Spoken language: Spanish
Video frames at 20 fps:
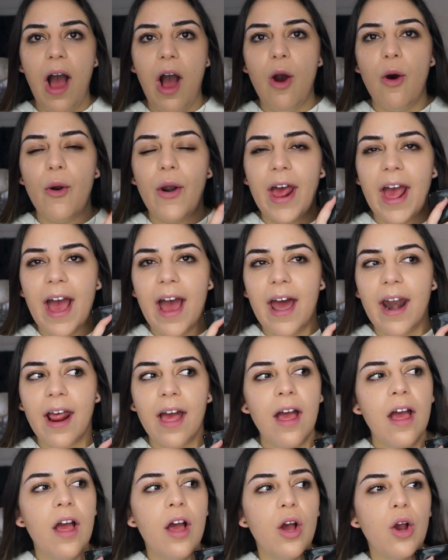a
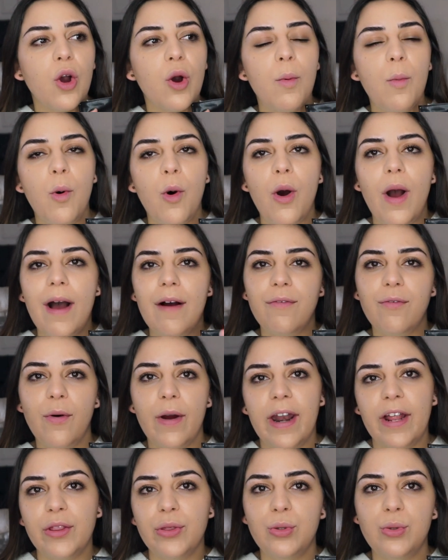orear como
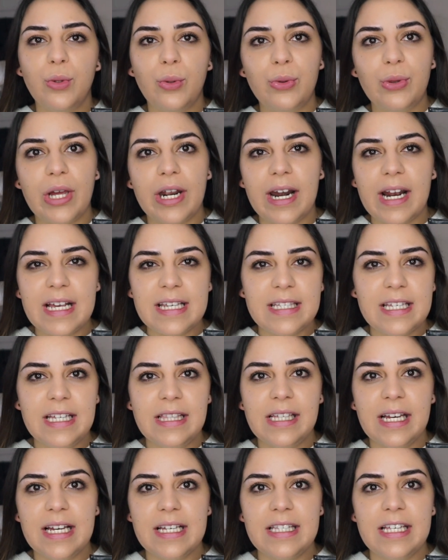afuera en tu
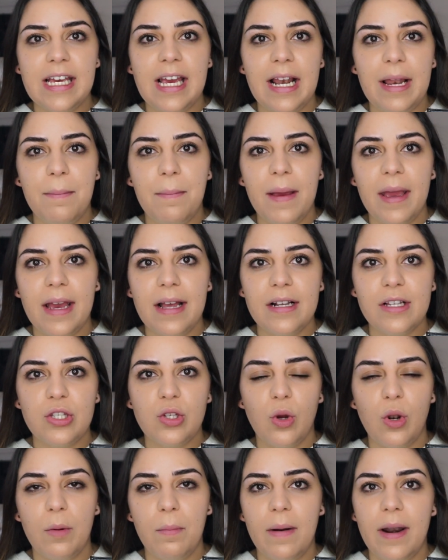terracita y así que le pegue el
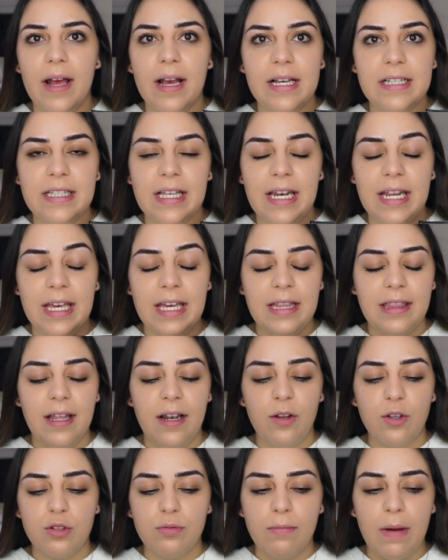sol para que se le
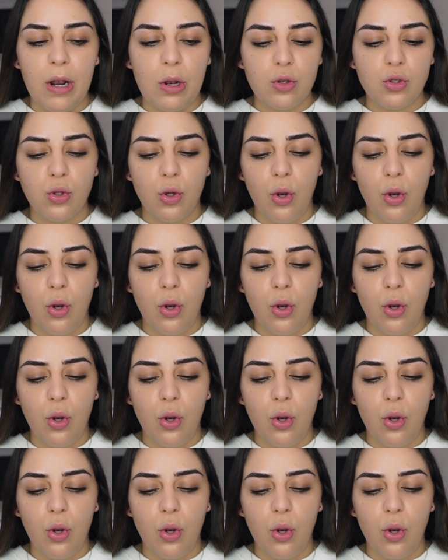quiten los malos